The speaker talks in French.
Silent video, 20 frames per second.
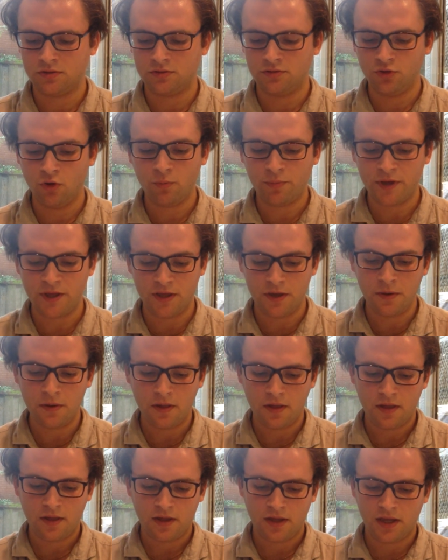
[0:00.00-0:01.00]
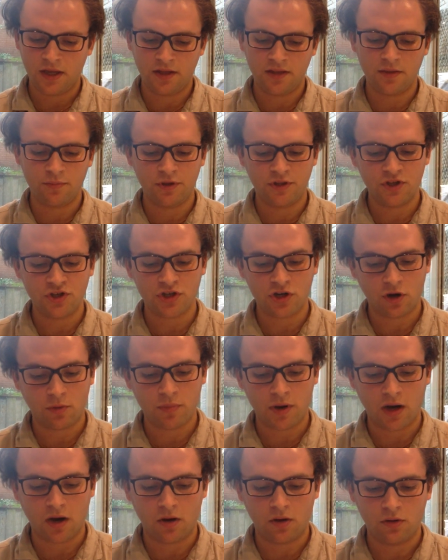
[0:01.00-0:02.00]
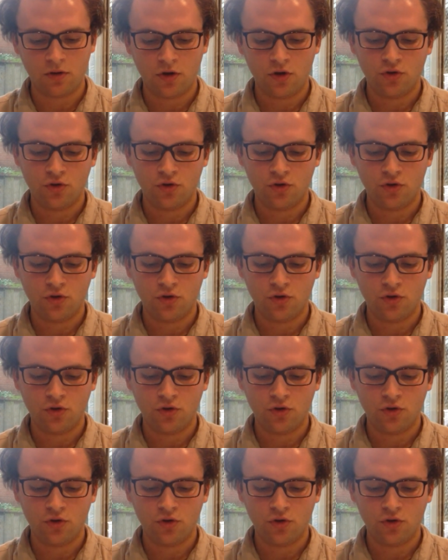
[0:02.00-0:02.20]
non payés et d'habiter chez leurs parents.